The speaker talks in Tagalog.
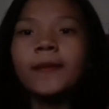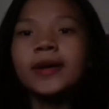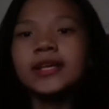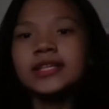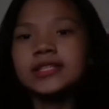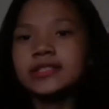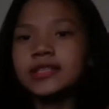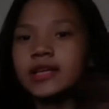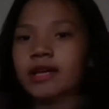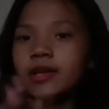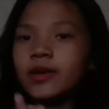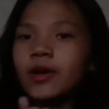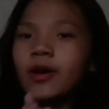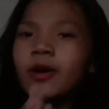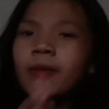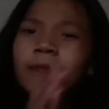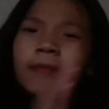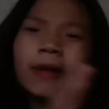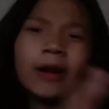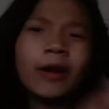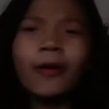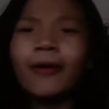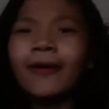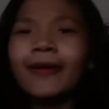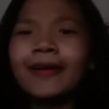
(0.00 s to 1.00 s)
Basta yun,
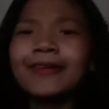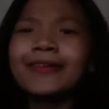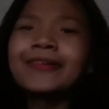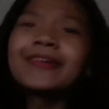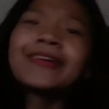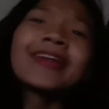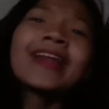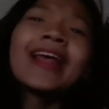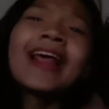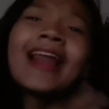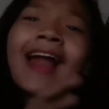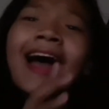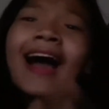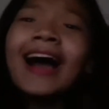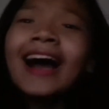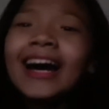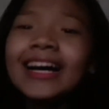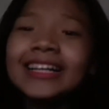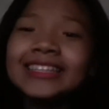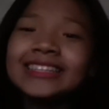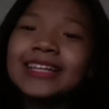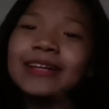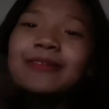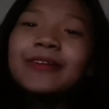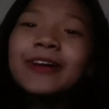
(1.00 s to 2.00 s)
panoorin nyo na lang
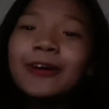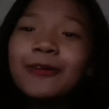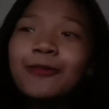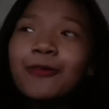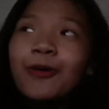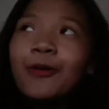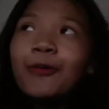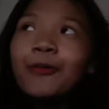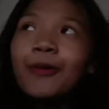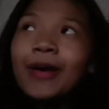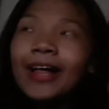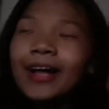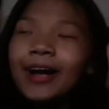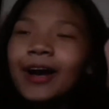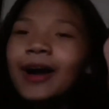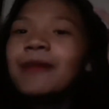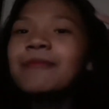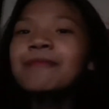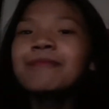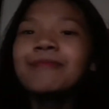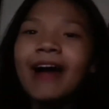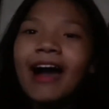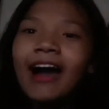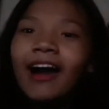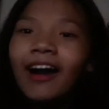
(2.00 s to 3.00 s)
kasi
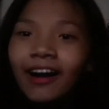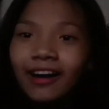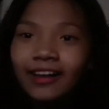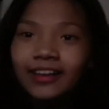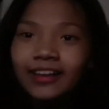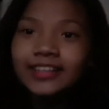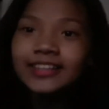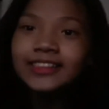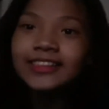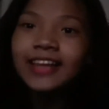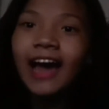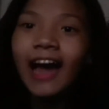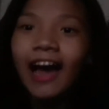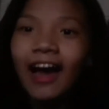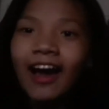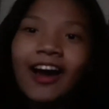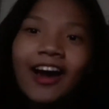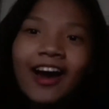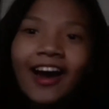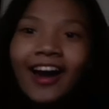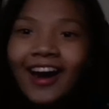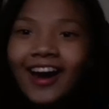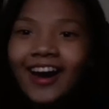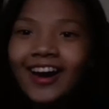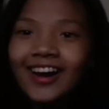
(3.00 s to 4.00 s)
mag-welcome back ulit
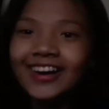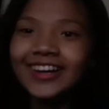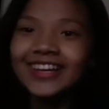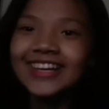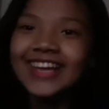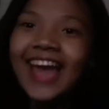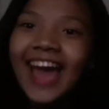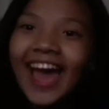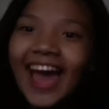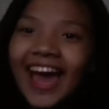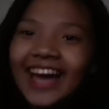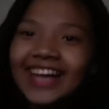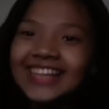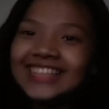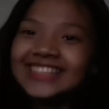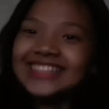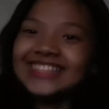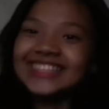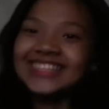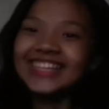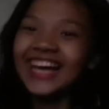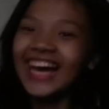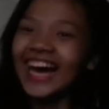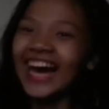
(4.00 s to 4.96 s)
ako. Yes!